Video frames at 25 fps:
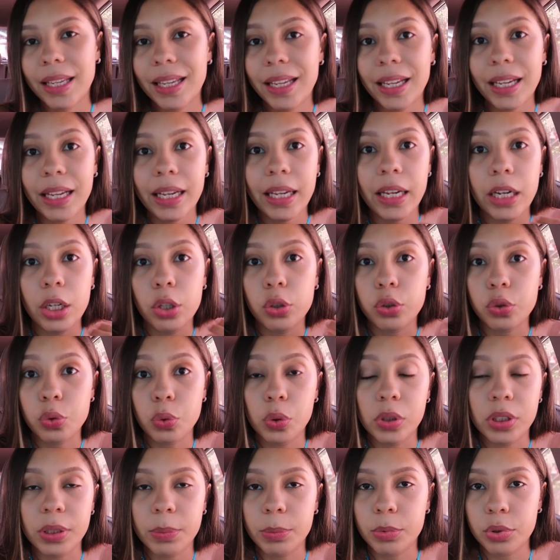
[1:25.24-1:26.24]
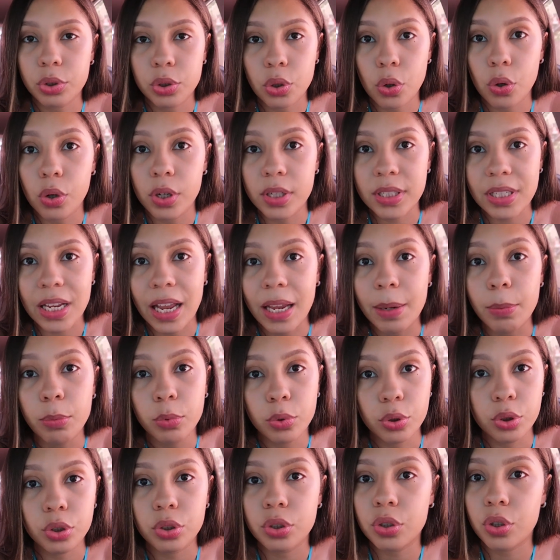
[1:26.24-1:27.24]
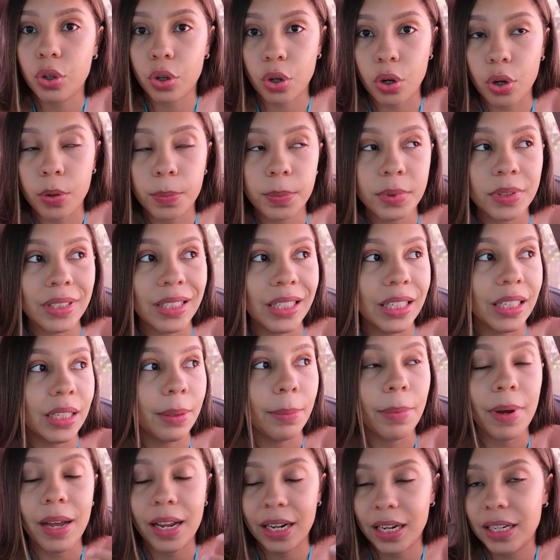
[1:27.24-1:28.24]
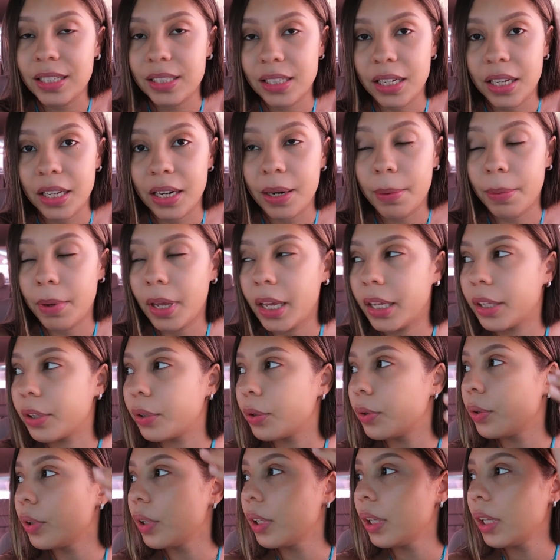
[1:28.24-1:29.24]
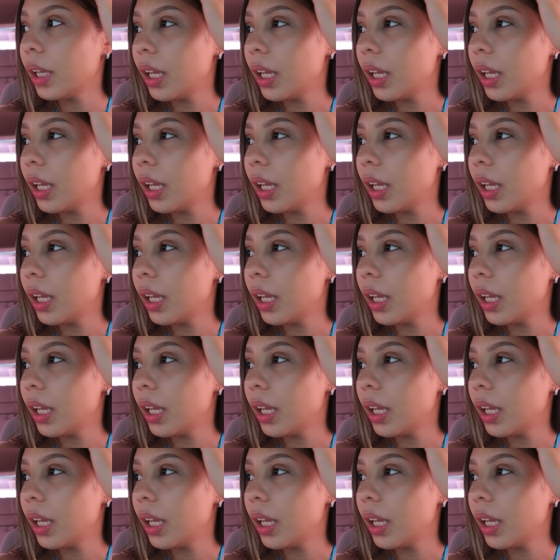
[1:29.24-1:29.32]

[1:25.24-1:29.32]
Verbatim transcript: que en los últimos hauls hay muchos crops y van a seguir habiendo.